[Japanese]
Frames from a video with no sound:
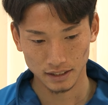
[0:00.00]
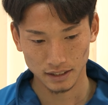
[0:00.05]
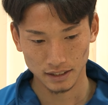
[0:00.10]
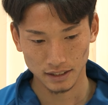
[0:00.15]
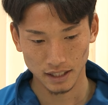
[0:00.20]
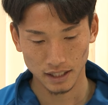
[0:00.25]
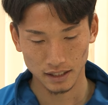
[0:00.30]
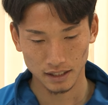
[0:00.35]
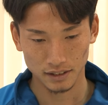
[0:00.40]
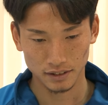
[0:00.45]

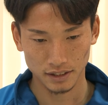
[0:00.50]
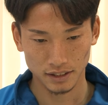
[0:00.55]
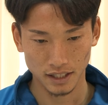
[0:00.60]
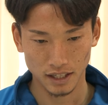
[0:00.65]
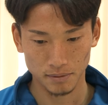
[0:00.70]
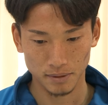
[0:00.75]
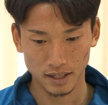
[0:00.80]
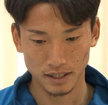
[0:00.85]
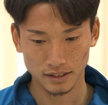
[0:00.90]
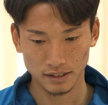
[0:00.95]
やれてる試
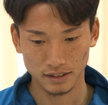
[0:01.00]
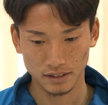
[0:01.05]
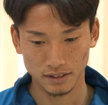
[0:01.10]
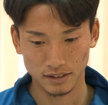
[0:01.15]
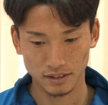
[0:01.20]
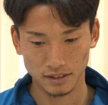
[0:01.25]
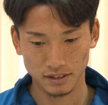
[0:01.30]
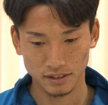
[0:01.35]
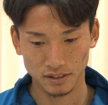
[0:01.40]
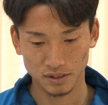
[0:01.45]
合もある
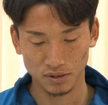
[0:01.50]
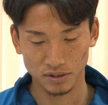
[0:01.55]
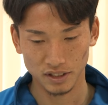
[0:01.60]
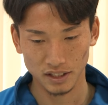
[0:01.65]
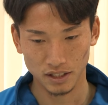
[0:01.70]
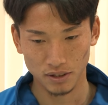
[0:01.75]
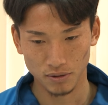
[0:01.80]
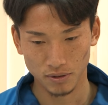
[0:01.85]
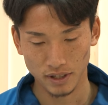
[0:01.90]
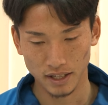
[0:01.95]
の
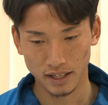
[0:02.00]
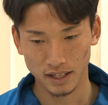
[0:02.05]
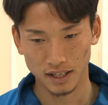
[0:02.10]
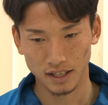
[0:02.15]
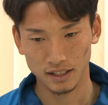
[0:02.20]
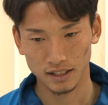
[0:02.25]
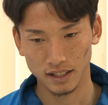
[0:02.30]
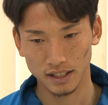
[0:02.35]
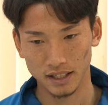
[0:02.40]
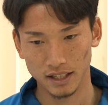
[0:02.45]
にこう結果
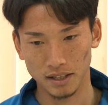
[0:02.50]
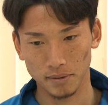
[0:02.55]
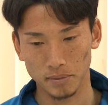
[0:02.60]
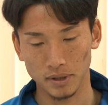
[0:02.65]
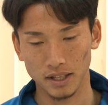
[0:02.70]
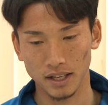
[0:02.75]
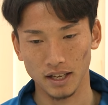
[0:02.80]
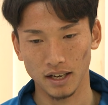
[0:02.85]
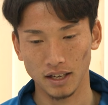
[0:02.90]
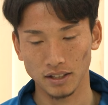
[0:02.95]
が出ないみ
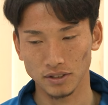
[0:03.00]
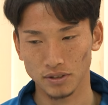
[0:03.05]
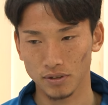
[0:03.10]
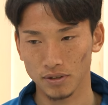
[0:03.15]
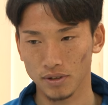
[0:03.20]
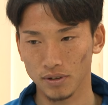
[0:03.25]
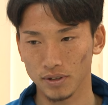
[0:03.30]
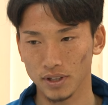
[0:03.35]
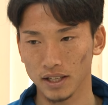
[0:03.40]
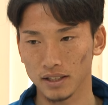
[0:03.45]
たいな状
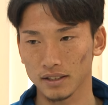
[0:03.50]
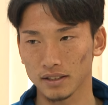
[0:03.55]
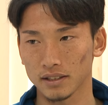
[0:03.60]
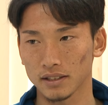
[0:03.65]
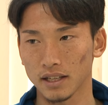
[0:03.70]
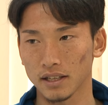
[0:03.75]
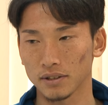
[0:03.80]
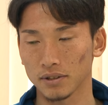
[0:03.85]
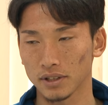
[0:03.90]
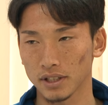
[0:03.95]
況だっ
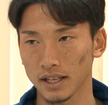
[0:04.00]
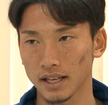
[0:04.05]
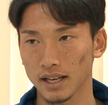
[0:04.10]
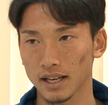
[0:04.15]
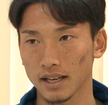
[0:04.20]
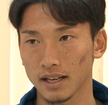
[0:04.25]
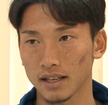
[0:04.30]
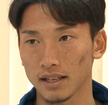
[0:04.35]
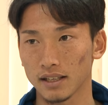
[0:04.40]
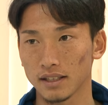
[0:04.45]
たの
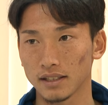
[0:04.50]
で、